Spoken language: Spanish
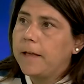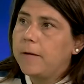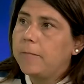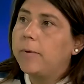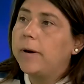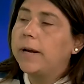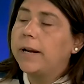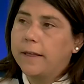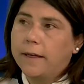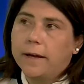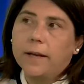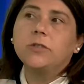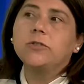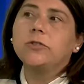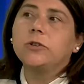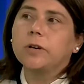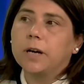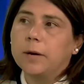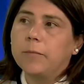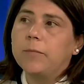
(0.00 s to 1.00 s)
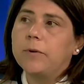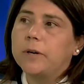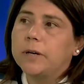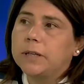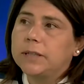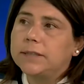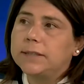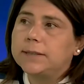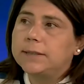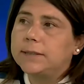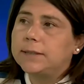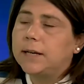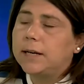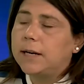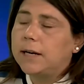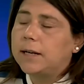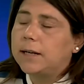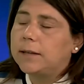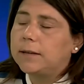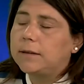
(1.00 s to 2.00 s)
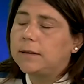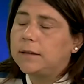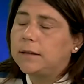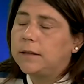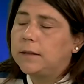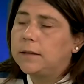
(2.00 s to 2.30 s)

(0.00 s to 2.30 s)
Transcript: para dar esos cambios que necesita la Argentina.